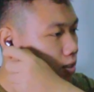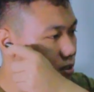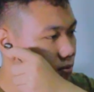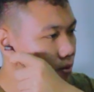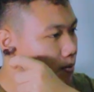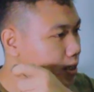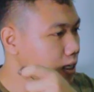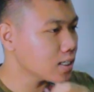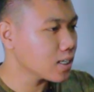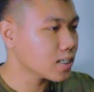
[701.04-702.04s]
nyekap sampai sini
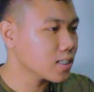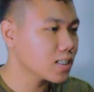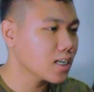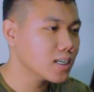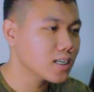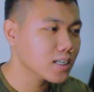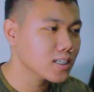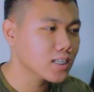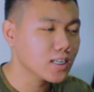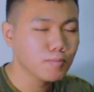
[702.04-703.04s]
aja ya. Kita
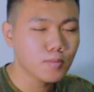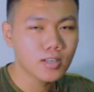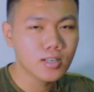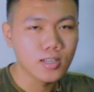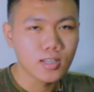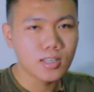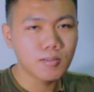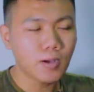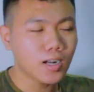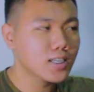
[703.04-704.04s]
nge-reaction di
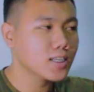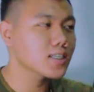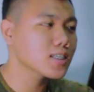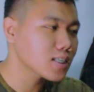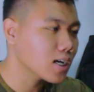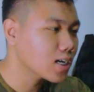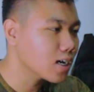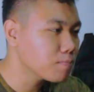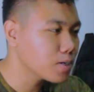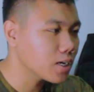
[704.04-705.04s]
balik
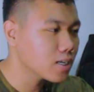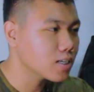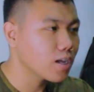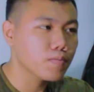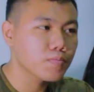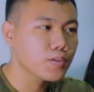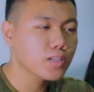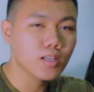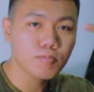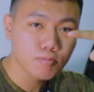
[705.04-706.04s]
Instagram dan
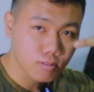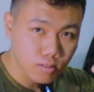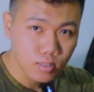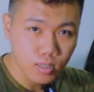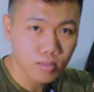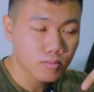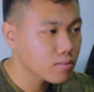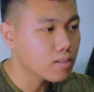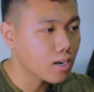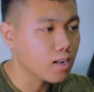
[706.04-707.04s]
FB-nya pun ya,
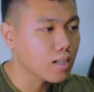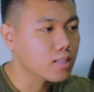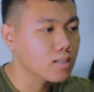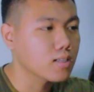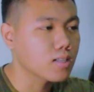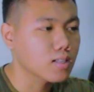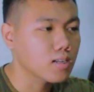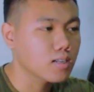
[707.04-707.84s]
viral ya ternyata.